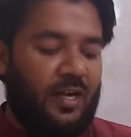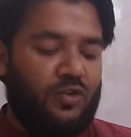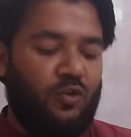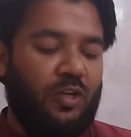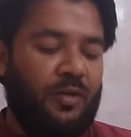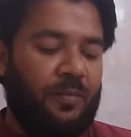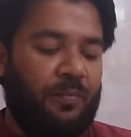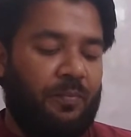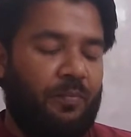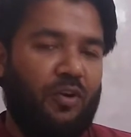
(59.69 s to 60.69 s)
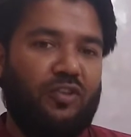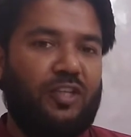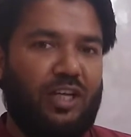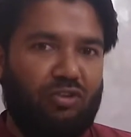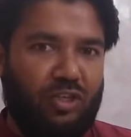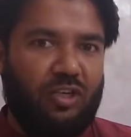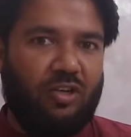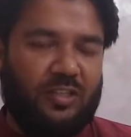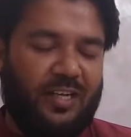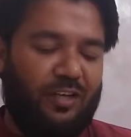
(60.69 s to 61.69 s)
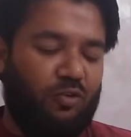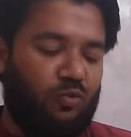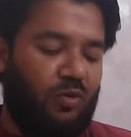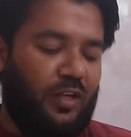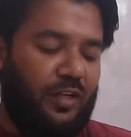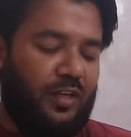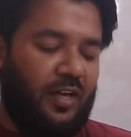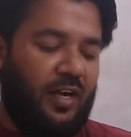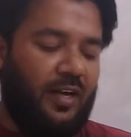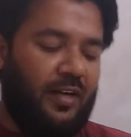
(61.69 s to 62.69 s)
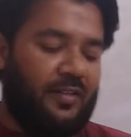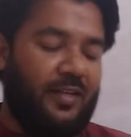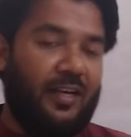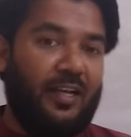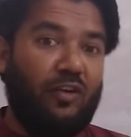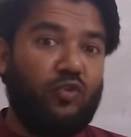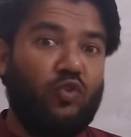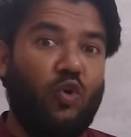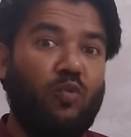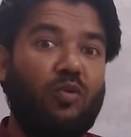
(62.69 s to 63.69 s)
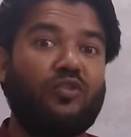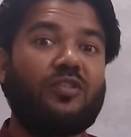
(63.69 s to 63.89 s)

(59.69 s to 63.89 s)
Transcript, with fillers: আসলে পদ্মা নদীর কথা কেন তুললেন আর তার কেন যৌবন